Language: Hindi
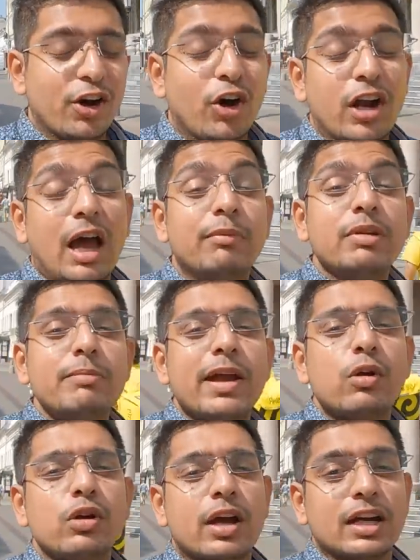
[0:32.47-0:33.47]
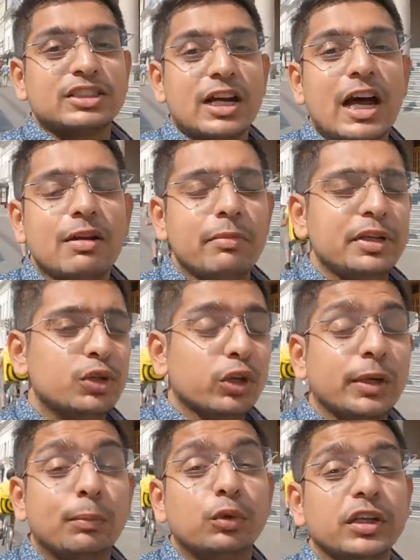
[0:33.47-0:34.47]
और अभी मैं हूँ कज़ान में जो
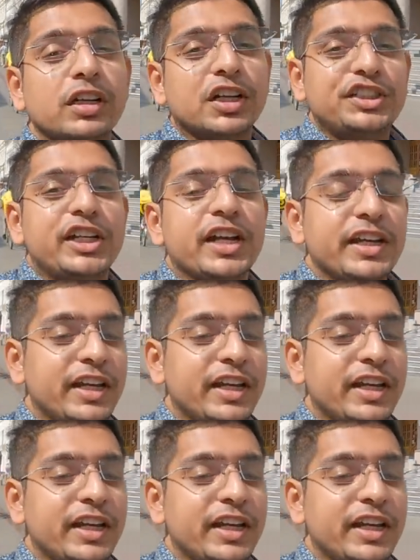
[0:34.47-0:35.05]
कि पूरे रशिया